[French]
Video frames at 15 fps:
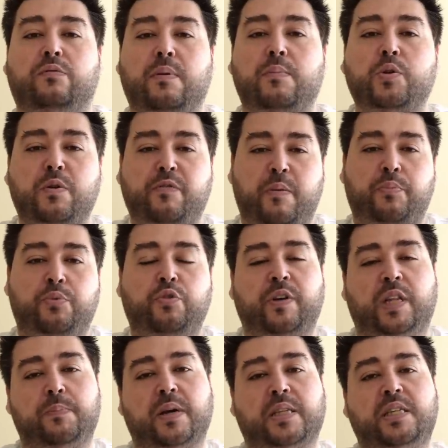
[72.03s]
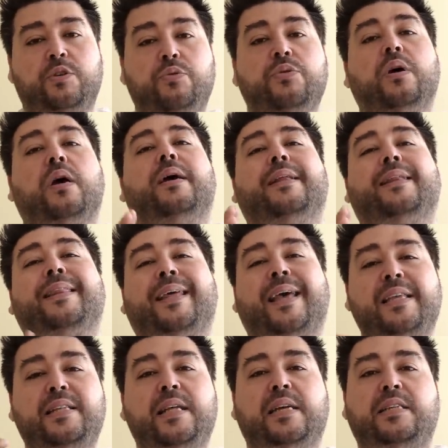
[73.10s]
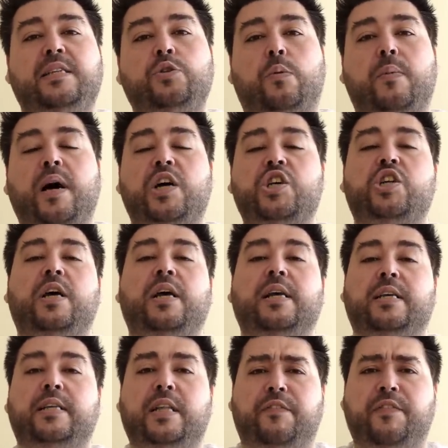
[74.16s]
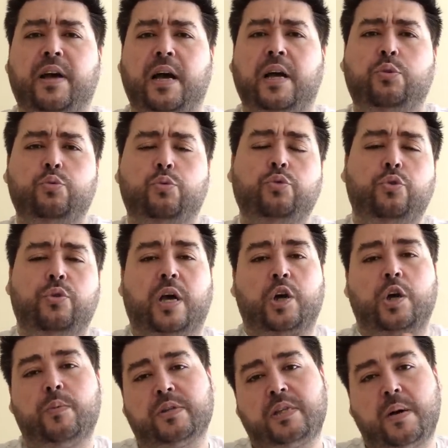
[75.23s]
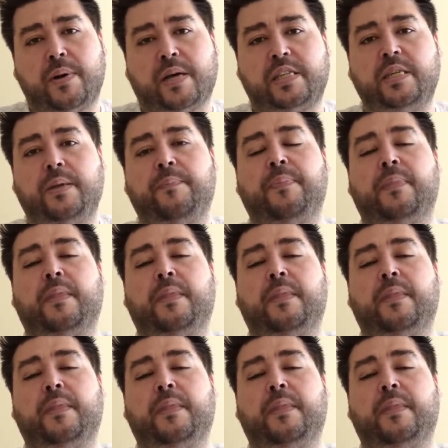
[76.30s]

Donc vraiment, je préfère plutôt faire des parties une très didactique sur barrage, quitte à faire un tour ou deux et recommencer la partie,